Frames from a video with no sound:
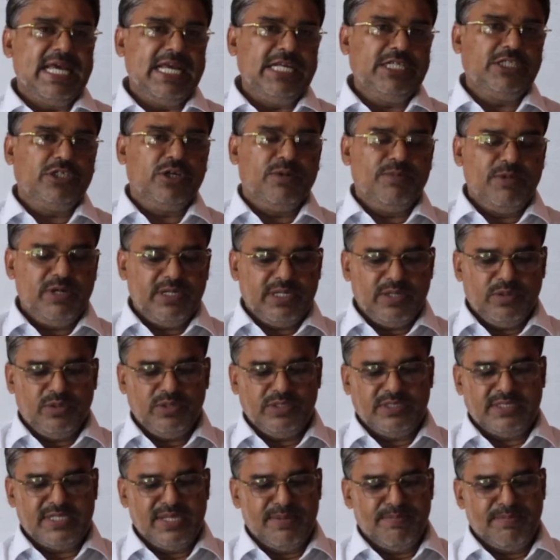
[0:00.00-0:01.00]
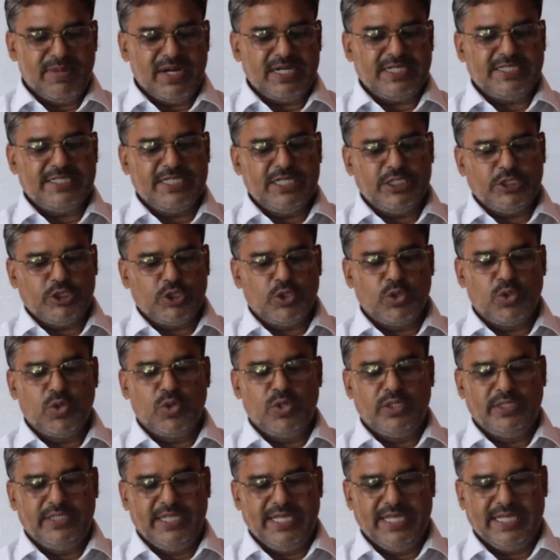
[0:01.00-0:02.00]
এই সময়টা হচ্ছে মার্চের
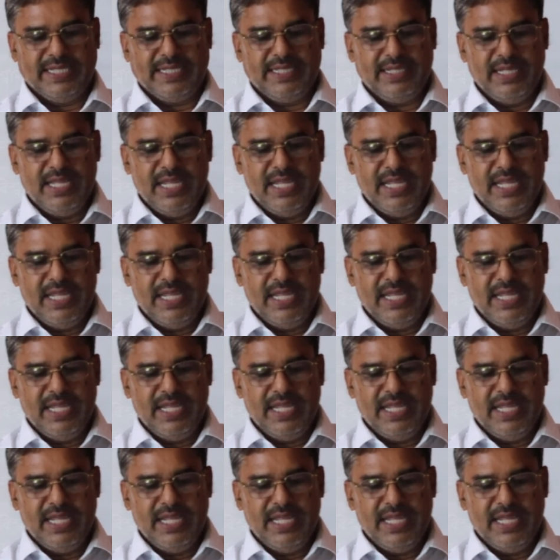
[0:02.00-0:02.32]
শুরুর দিক